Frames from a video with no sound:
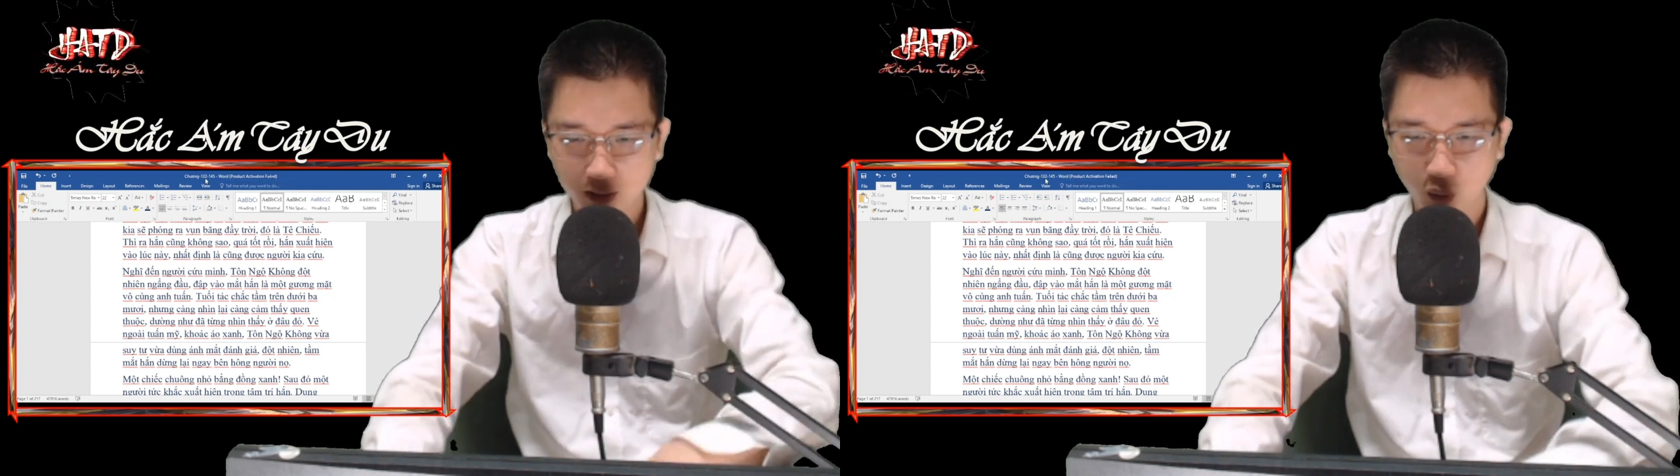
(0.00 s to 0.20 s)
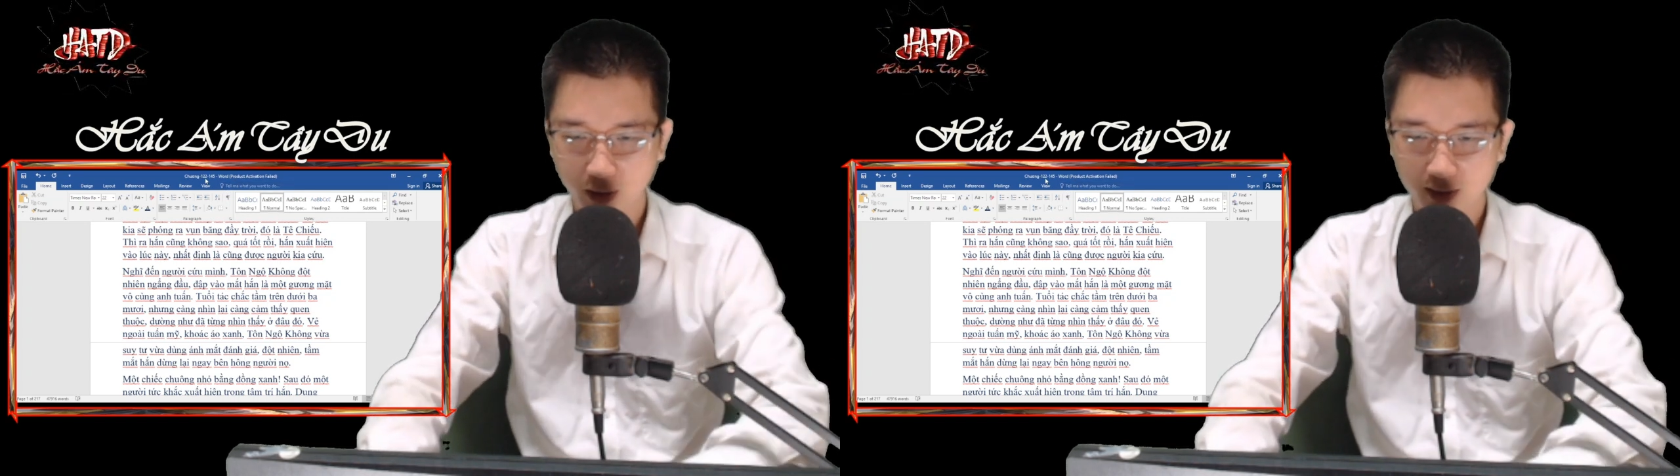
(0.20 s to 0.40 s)

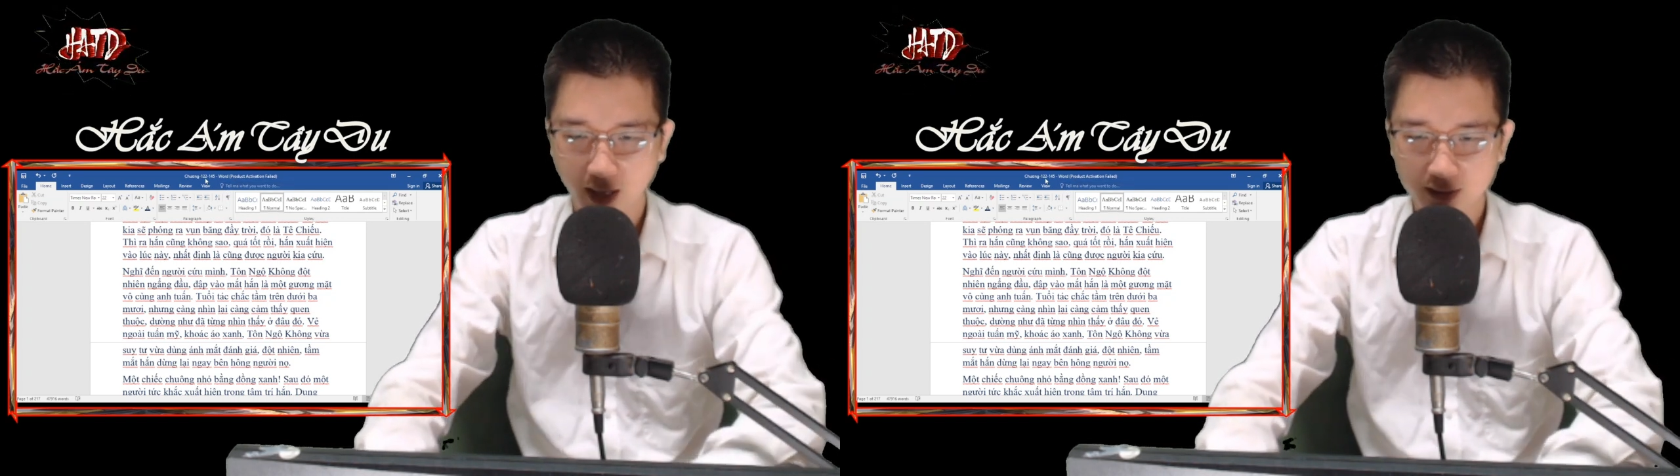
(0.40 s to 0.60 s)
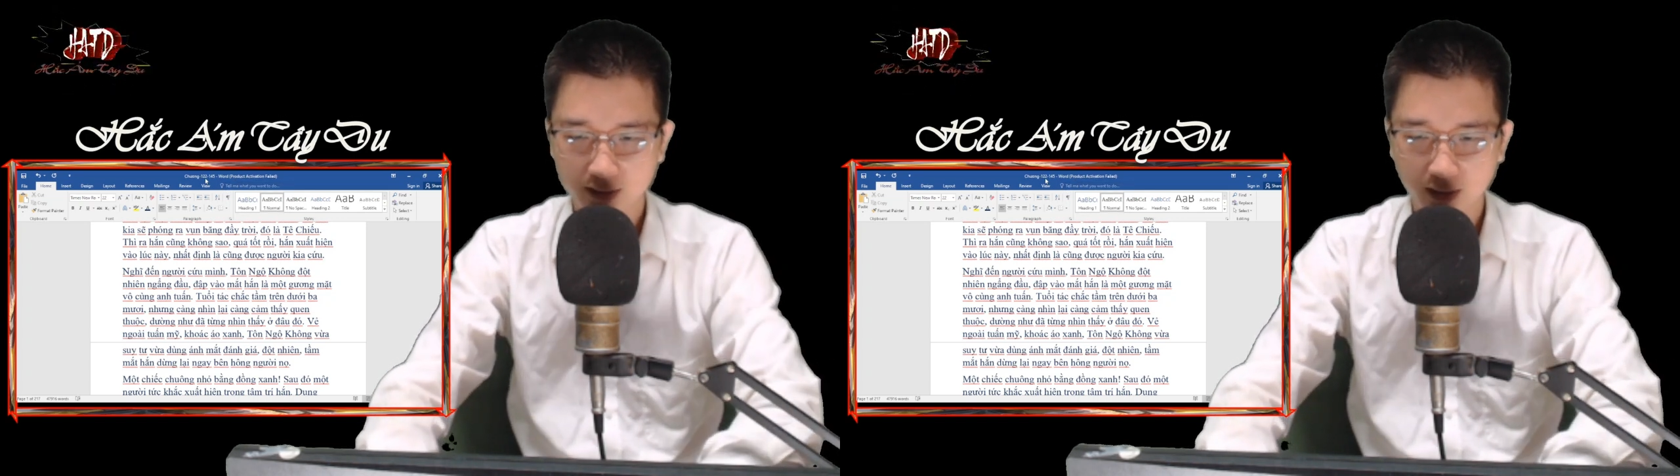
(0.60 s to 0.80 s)
Tuổi
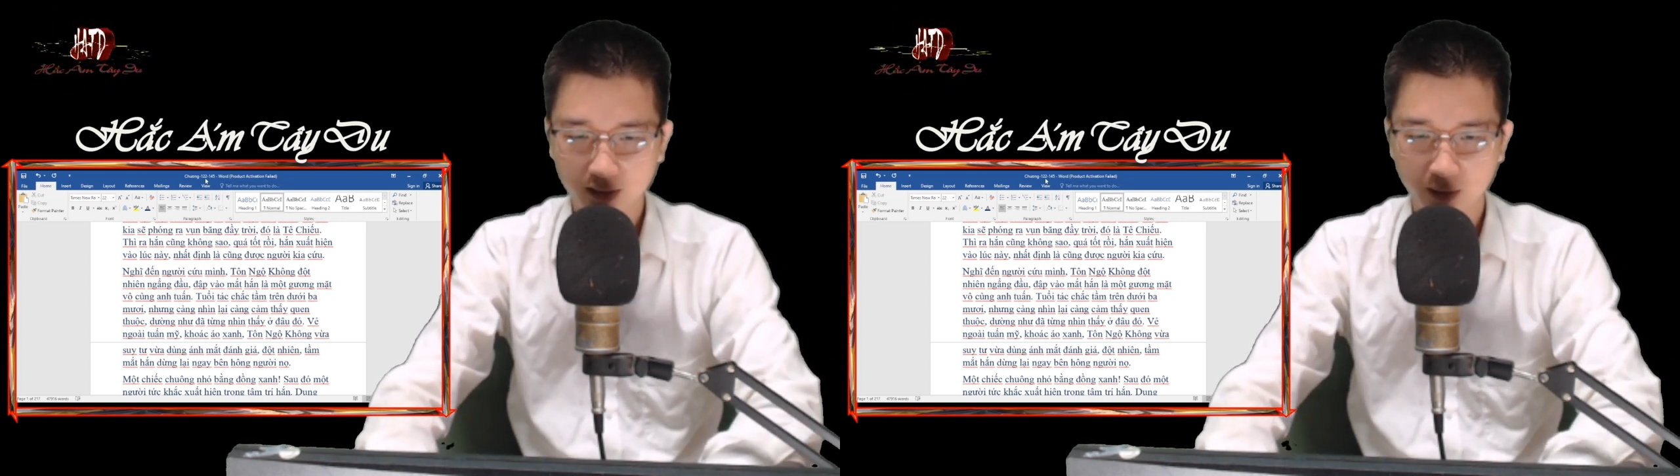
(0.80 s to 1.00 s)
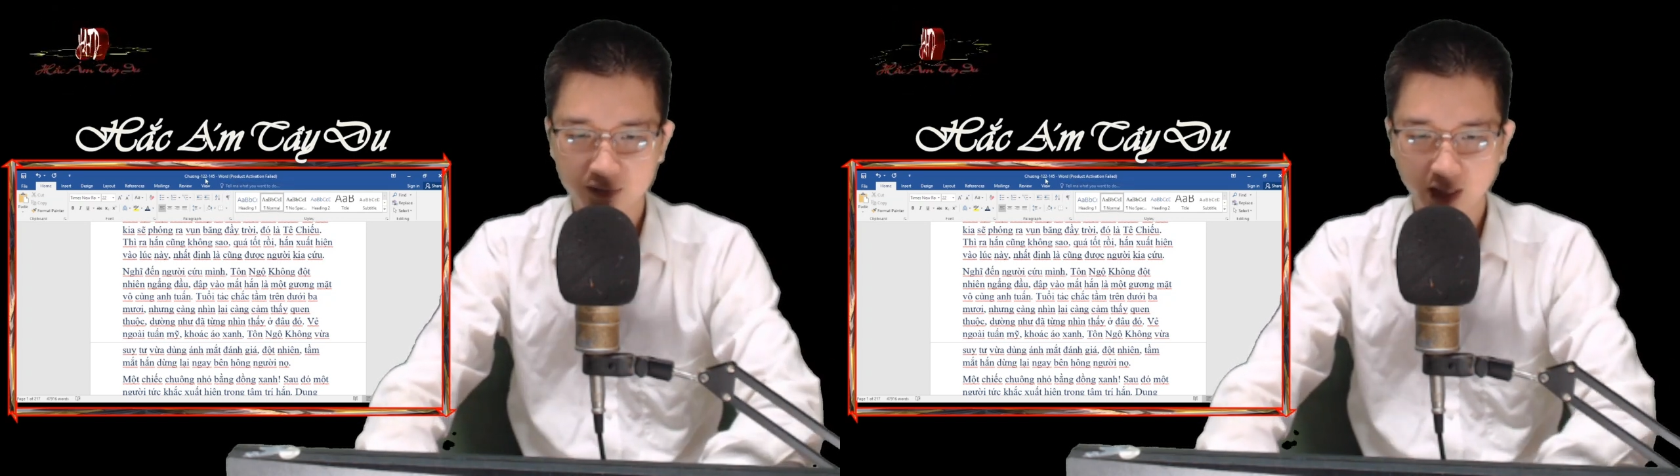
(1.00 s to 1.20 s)
tác chắc
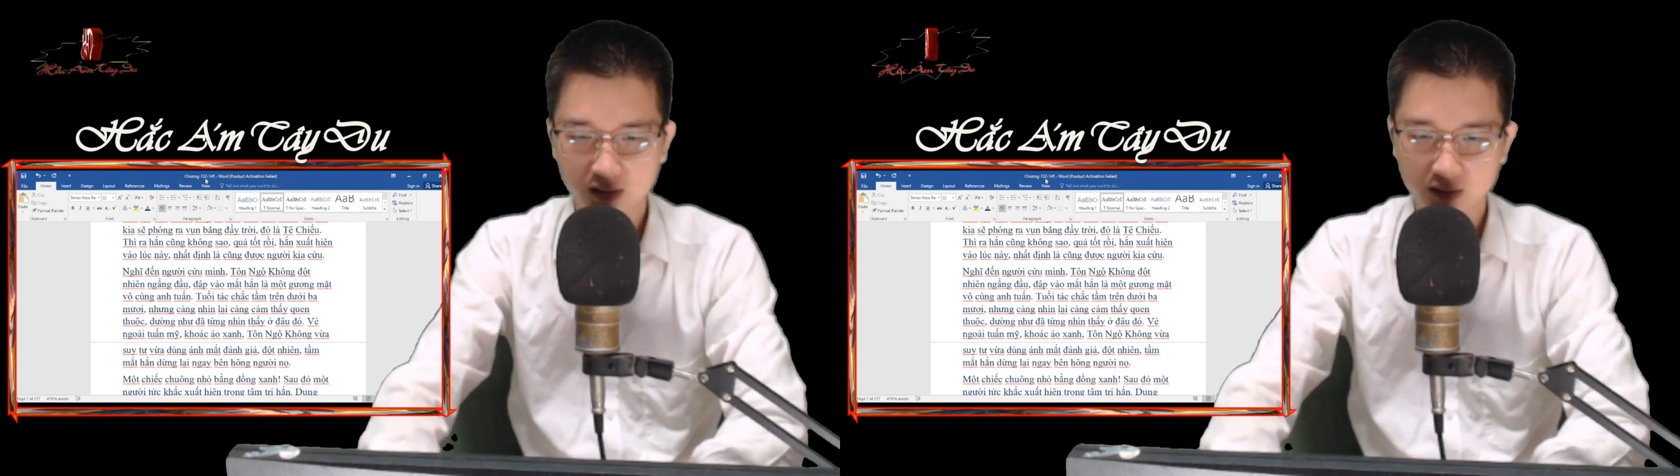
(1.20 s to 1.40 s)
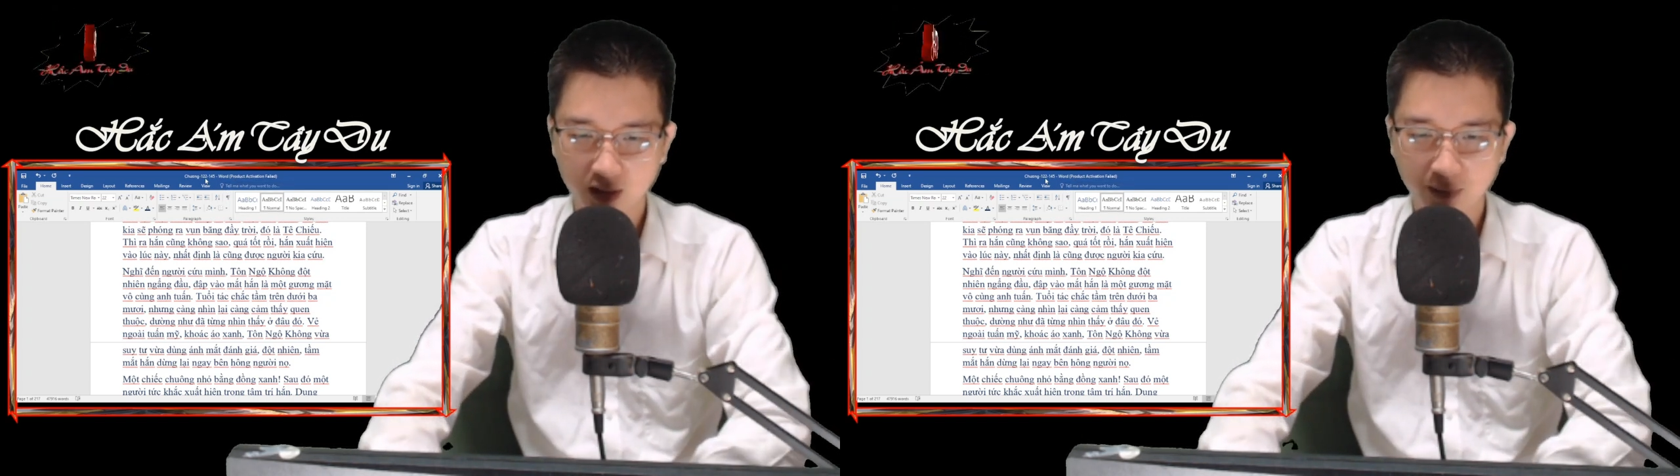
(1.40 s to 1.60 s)
tầm
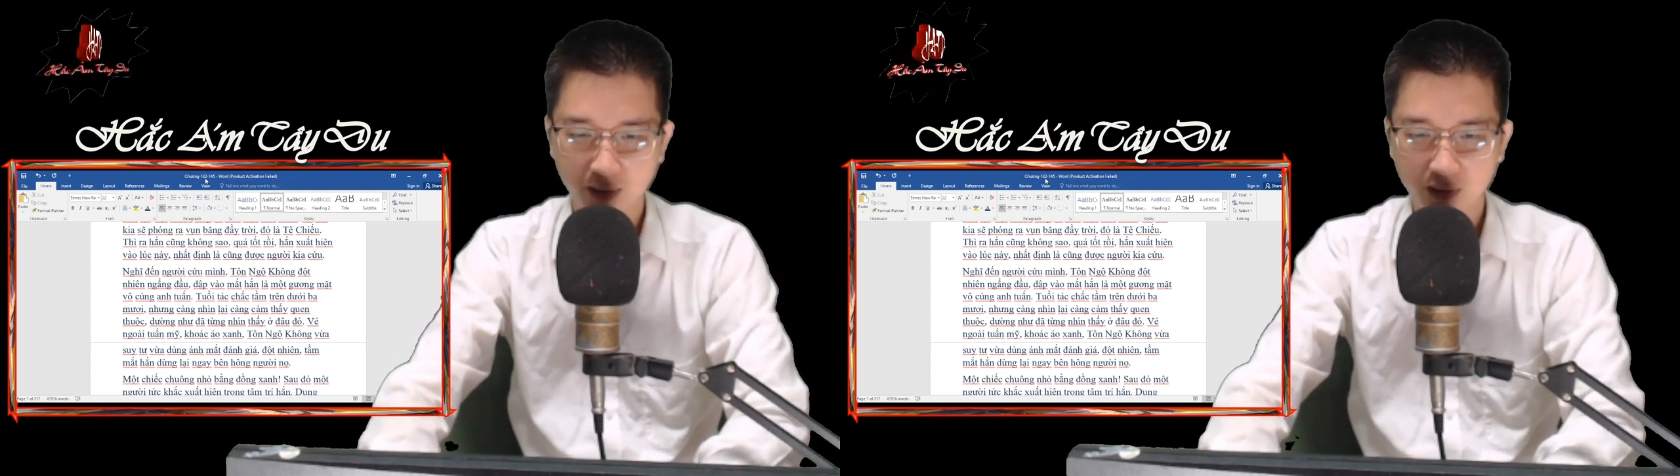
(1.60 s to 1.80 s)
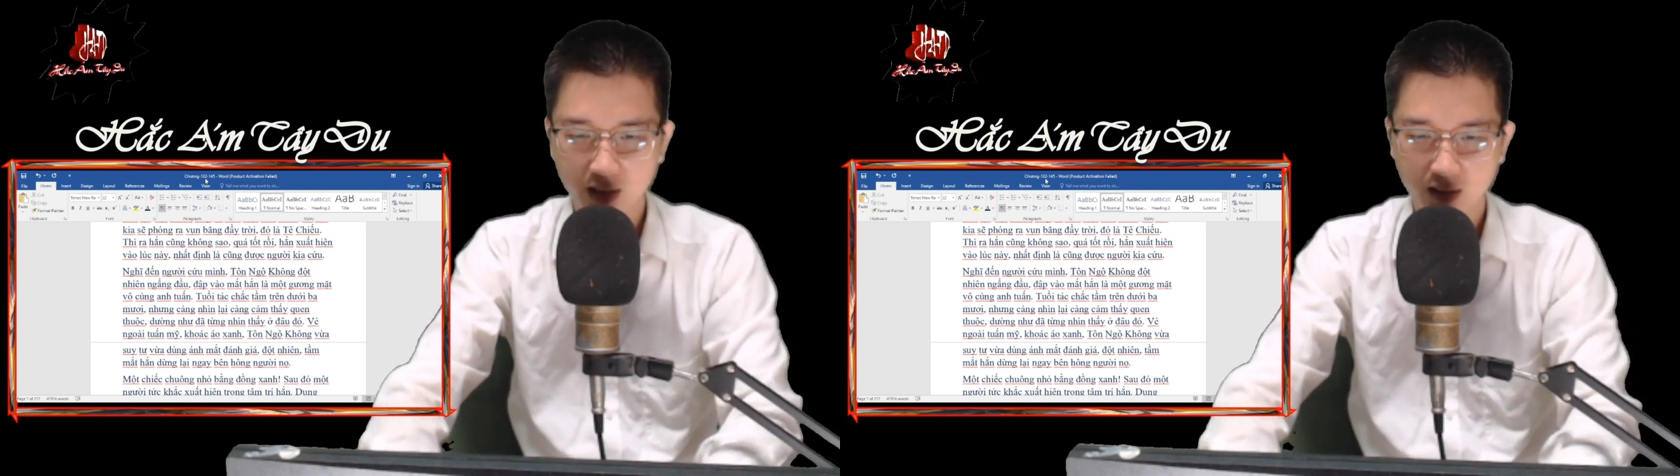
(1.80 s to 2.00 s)
trên dưới
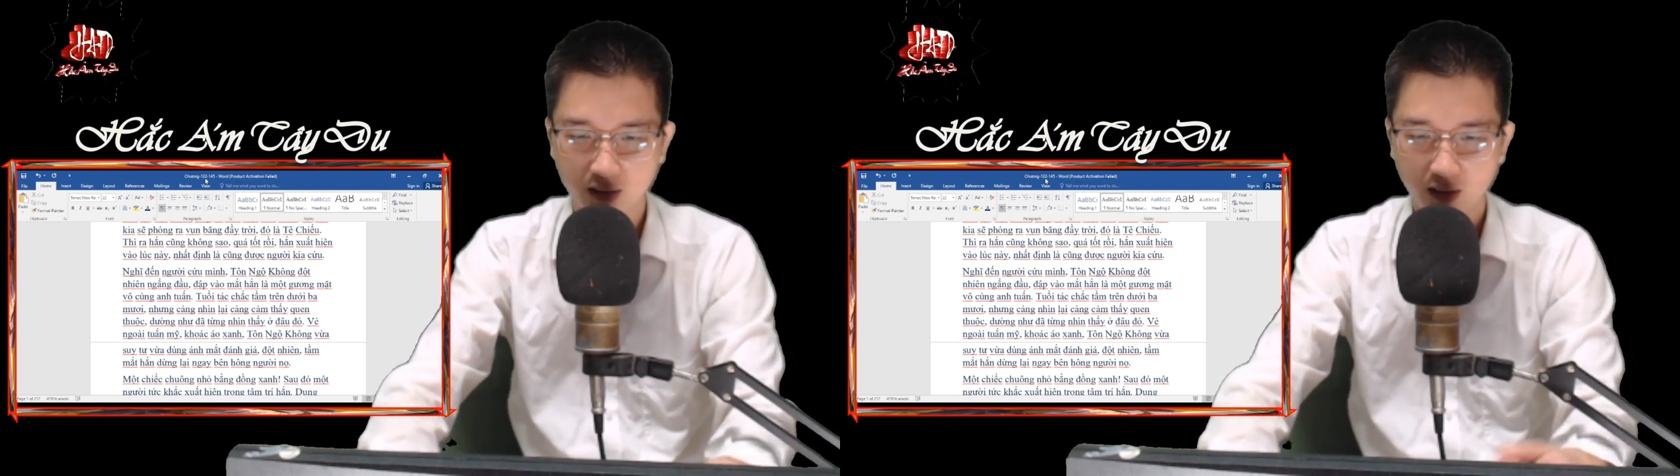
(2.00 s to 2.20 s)
30